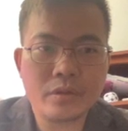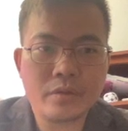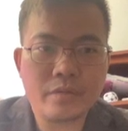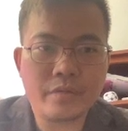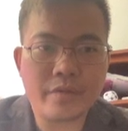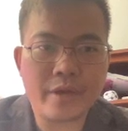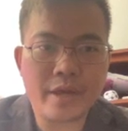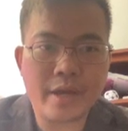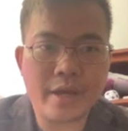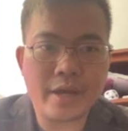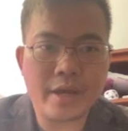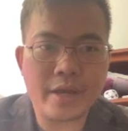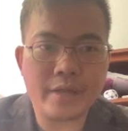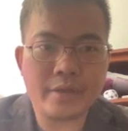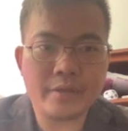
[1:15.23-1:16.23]

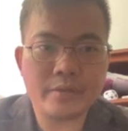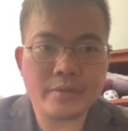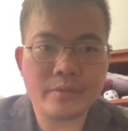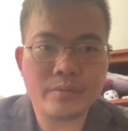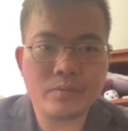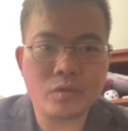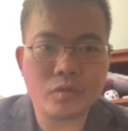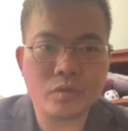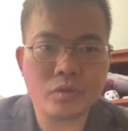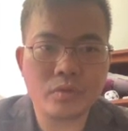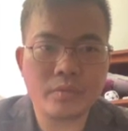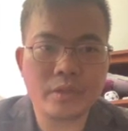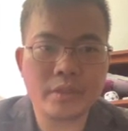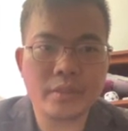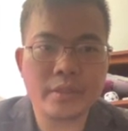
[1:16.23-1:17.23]
và một số
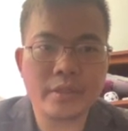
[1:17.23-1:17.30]
thông tin